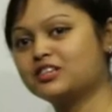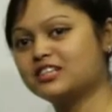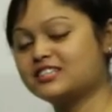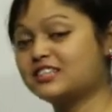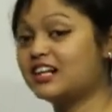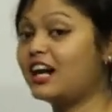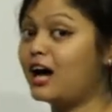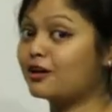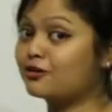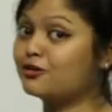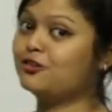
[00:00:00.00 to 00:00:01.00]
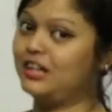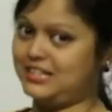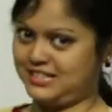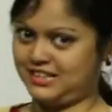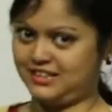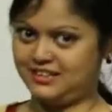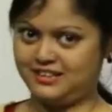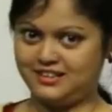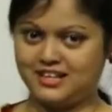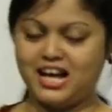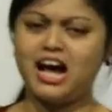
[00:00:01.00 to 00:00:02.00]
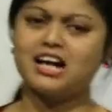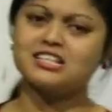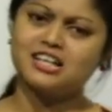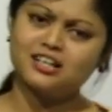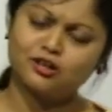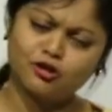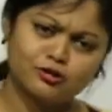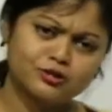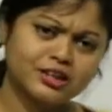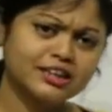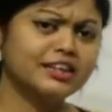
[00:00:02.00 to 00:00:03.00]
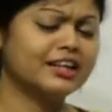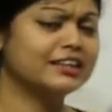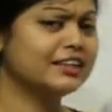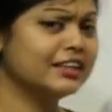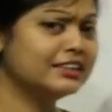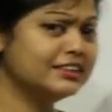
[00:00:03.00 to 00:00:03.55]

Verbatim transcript: করতেছে তার আগ্রহ আছে আর যারা করনি তারা ধীরে